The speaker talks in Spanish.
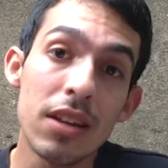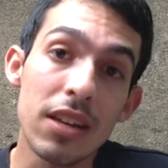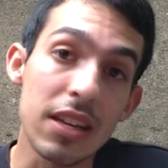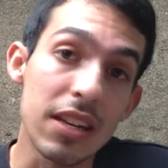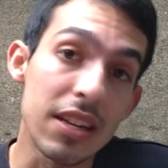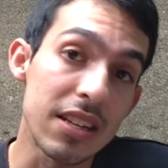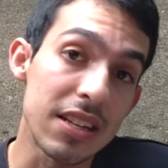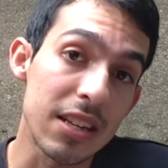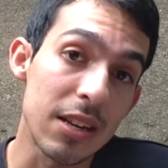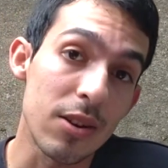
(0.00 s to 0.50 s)

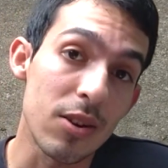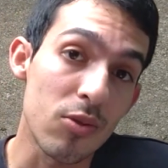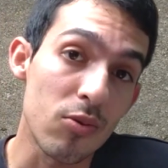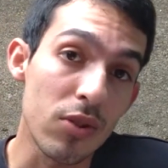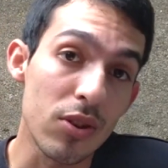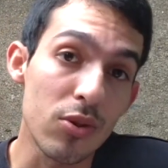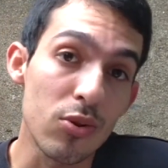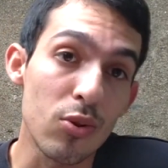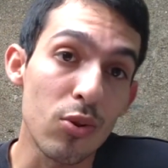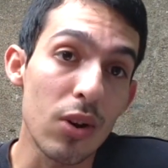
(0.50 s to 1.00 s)
Quieren saber
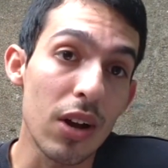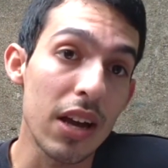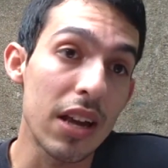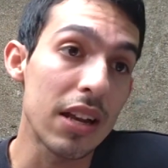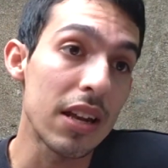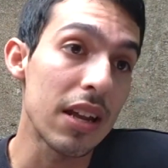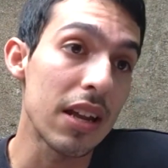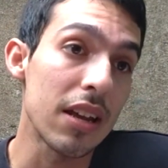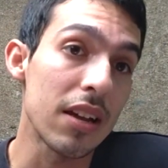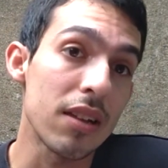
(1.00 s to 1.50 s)
cuánto
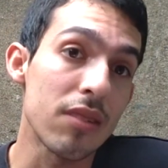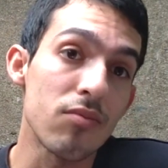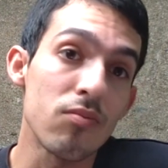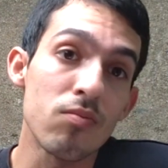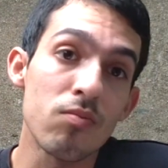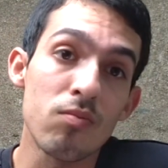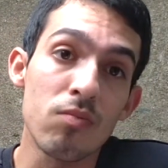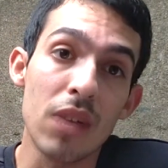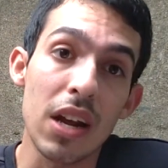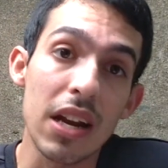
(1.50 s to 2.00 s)
gana
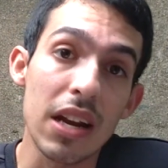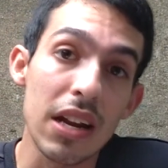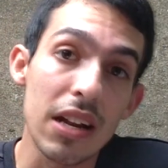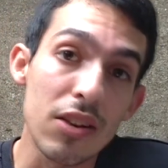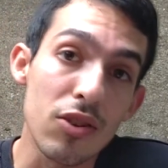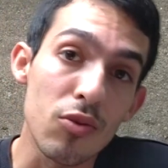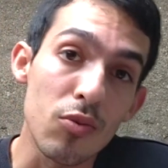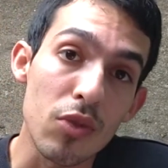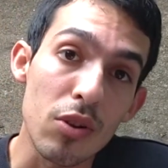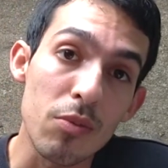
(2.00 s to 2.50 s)
un
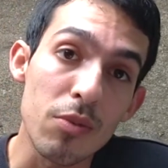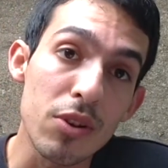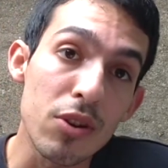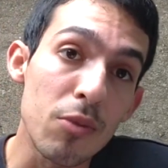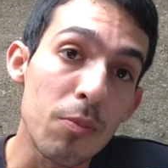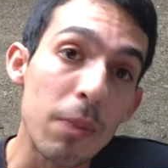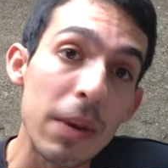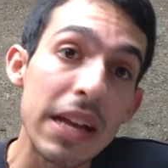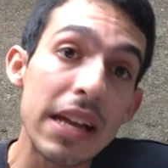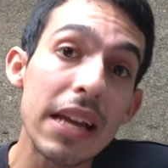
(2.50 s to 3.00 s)
canal como el
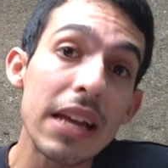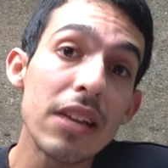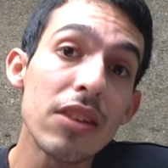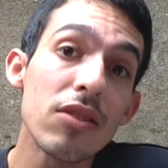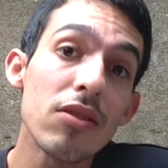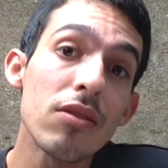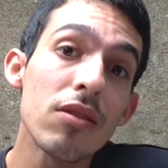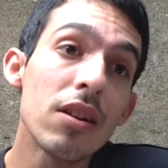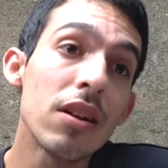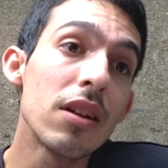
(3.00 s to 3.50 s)
mío,
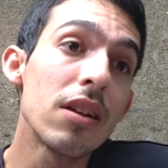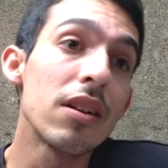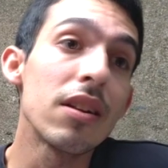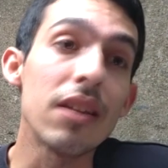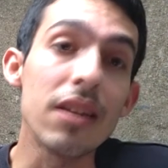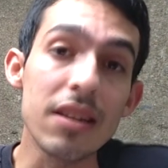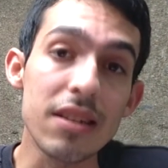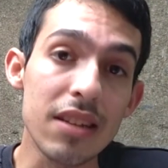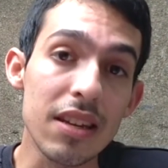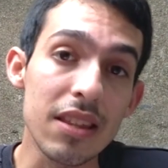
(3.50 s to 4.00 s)
pequeño,
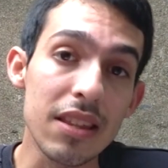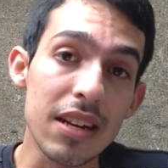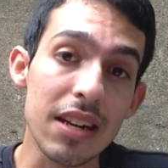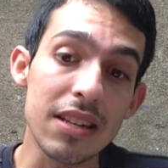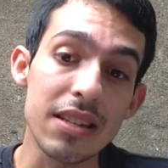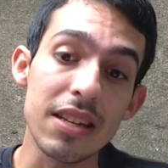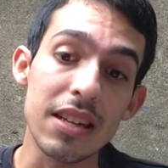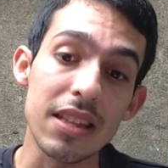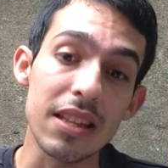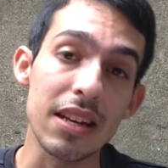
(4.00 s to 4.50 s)
etcétera,
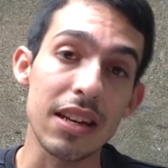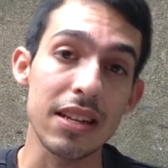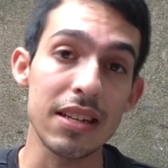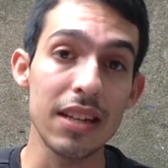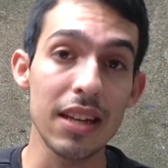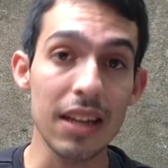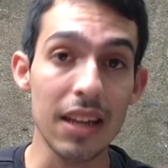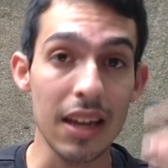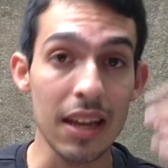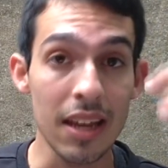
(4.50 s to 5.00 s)
etcétera.
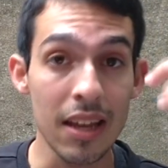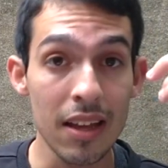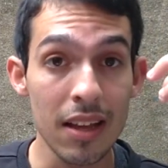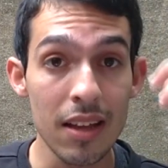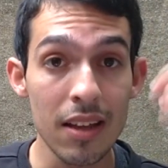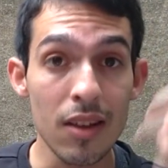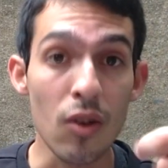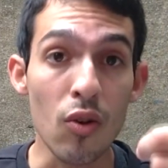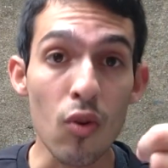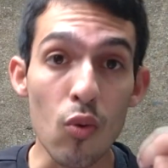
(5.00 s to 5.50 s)
Así que
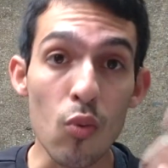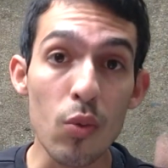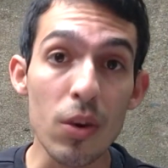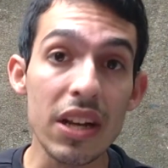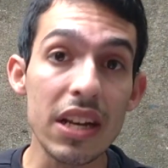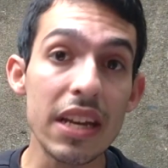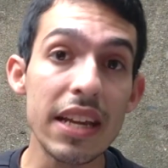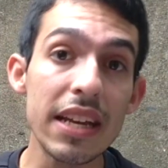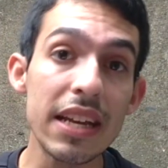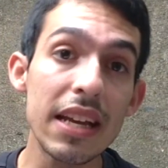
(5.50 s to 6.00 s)
un
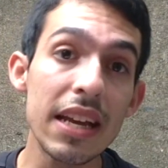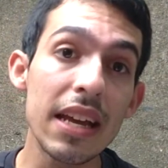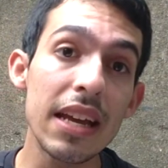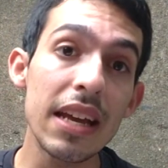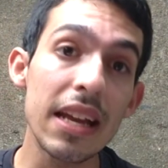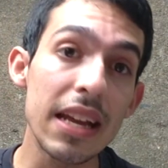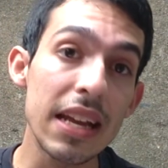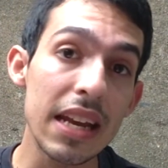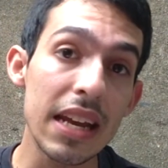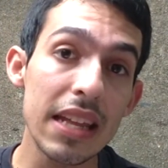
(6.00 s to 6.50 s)
buen
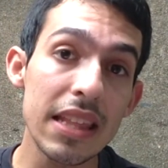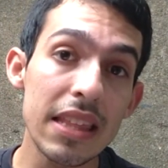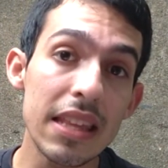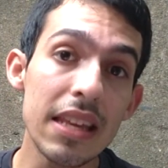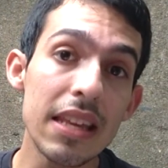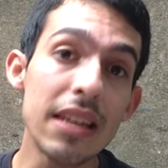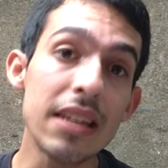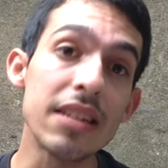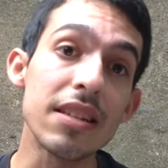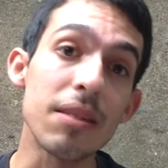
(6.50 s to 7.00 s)
like es
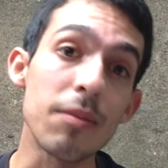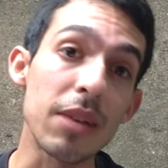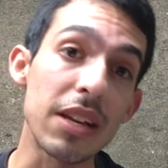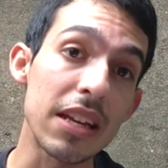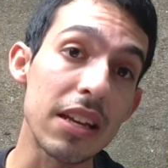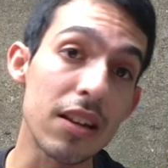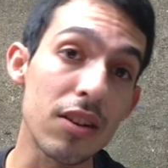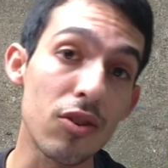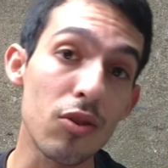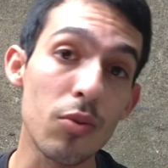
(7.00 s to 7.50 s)
gratis. Si me
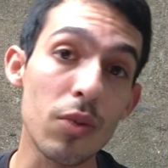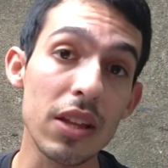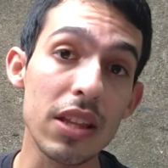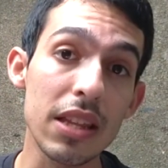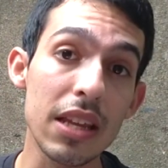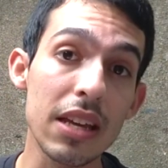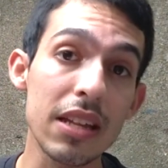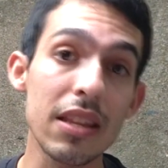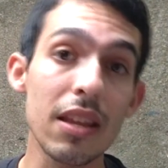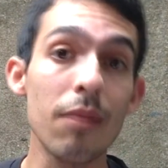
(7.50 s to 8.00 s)
quieren
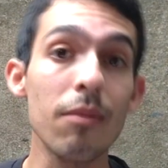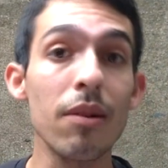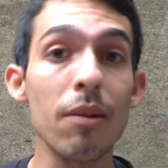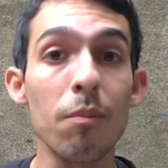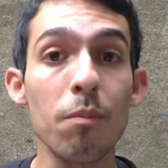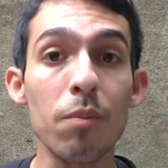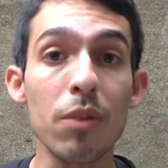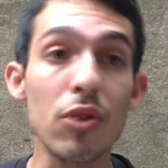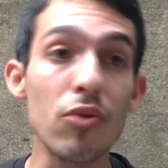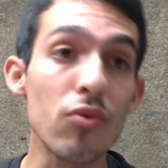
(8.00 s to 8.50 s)
comentar,
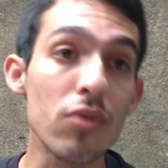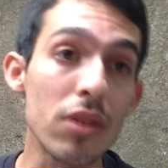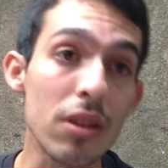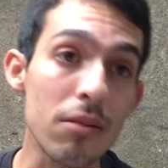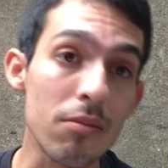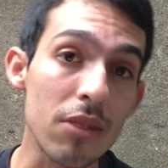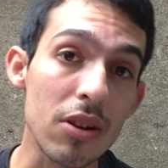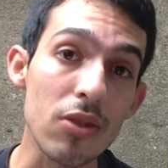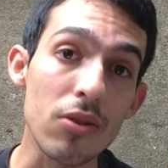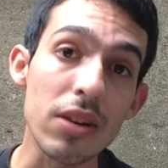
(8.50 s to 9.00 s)
también
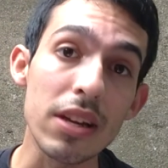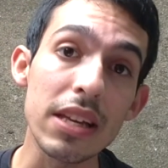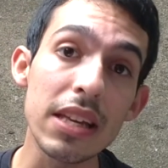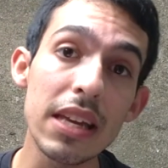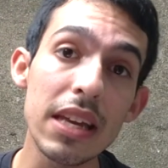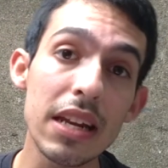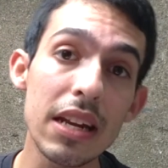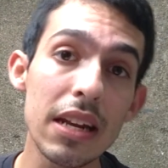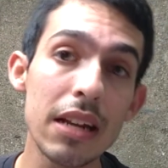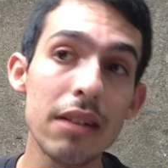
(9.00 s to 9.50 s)
pregúntenme lo que
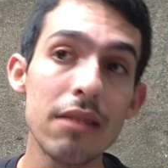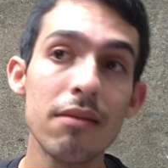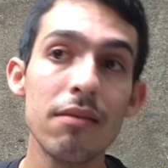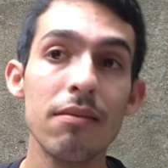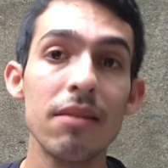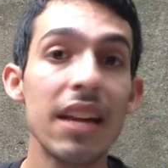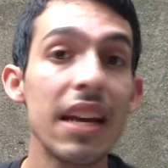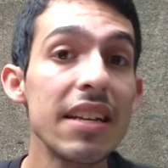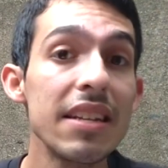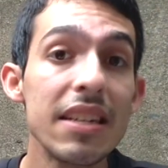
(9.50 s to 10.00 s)
quieran.
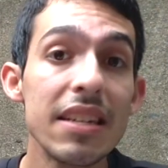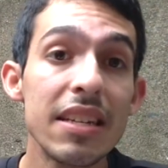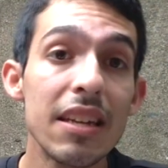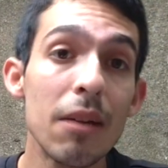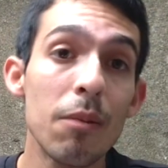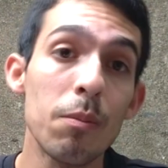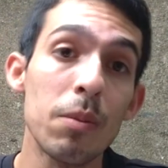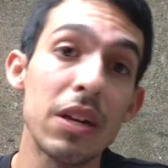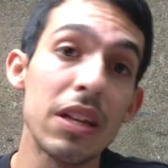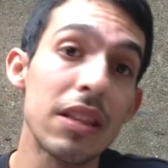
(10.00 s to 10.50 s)
Casi
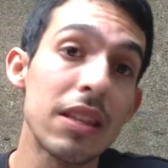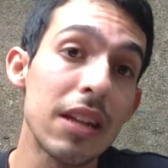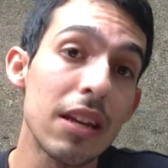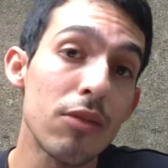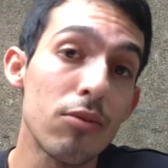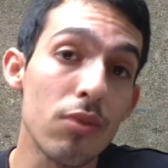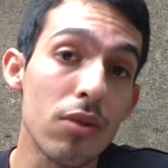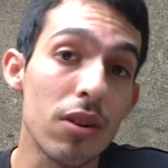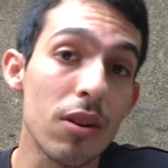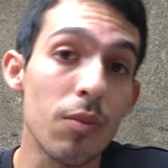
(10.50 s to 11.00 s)
siempre
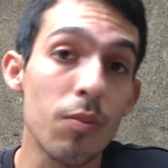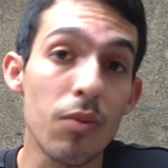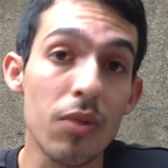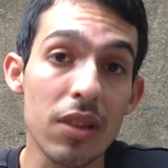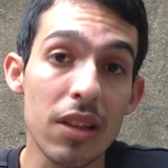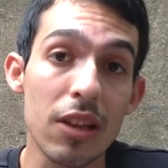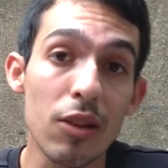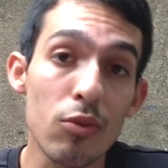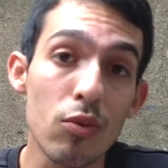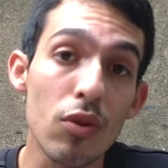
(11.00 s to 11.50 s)
trato de
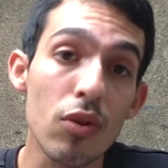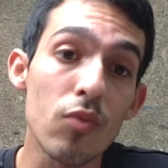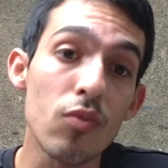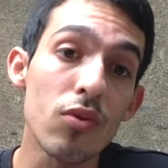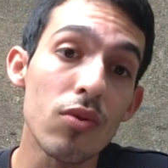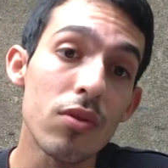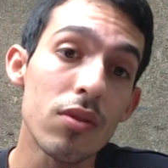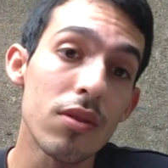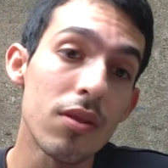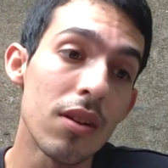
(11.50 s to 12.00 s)
responder a todo el
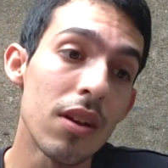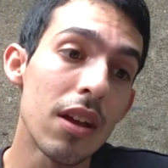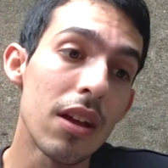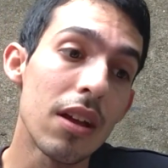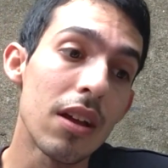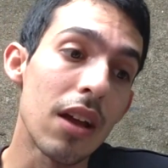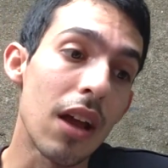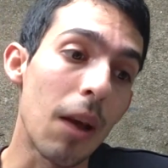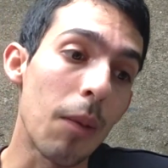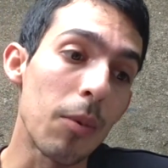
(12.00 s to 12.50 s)
mundo
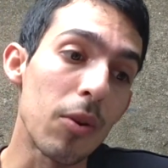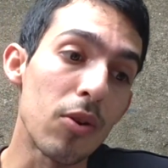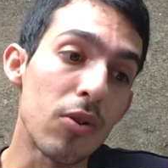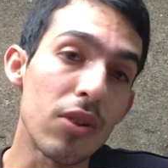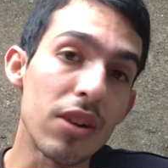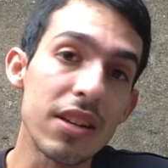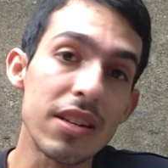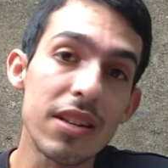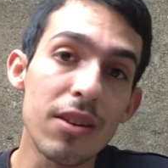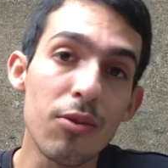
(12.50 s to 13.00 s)
a
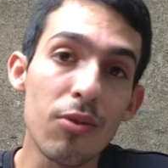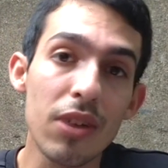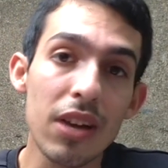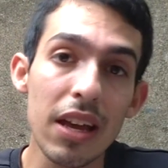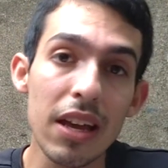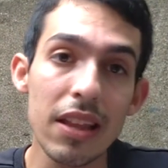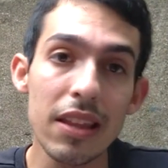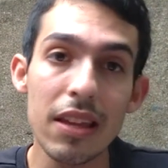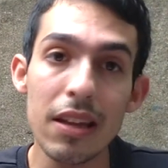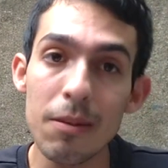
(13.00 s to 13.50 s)
menos que sea un
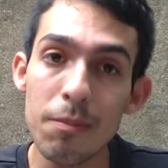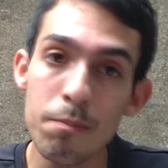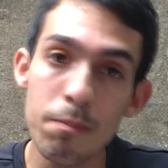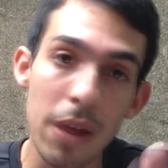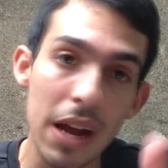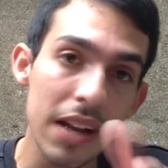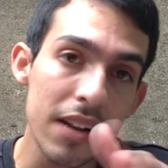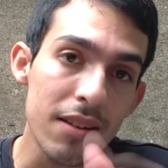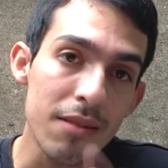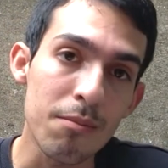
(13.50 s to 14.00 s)
hater,
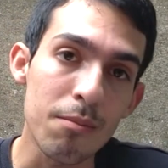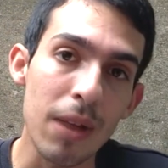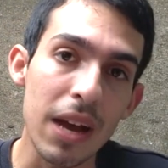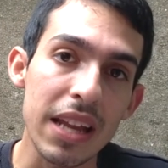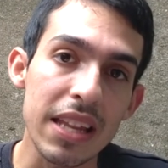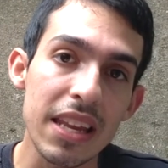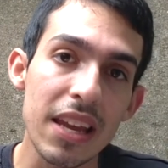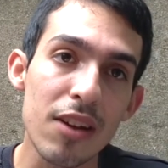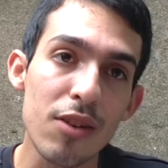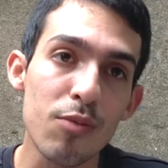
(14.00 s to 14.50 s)
pack,
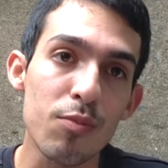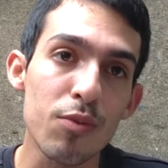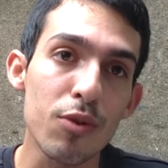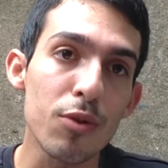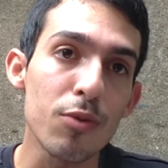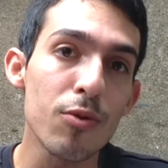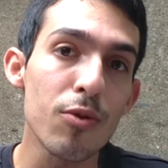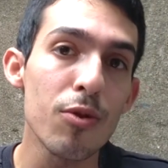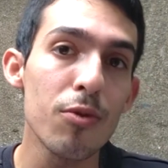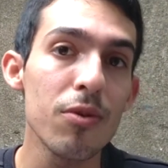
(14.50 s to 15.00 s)
bañado
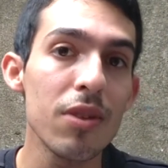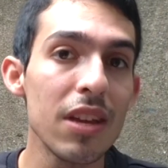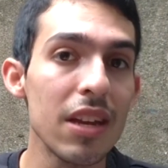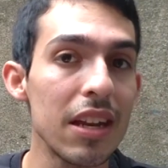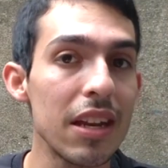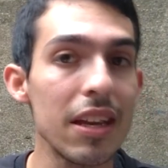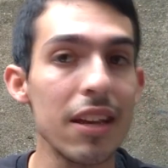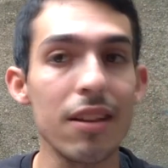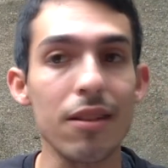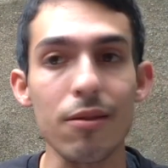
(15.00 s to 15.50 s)
por Bobby
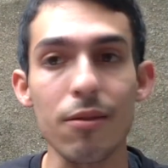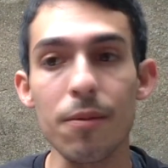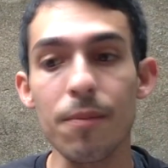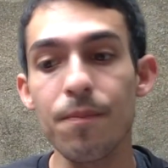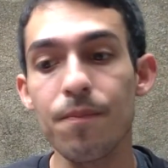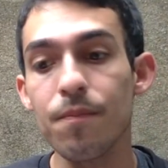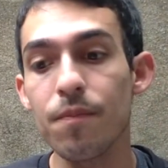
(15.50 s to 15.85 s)
y listo.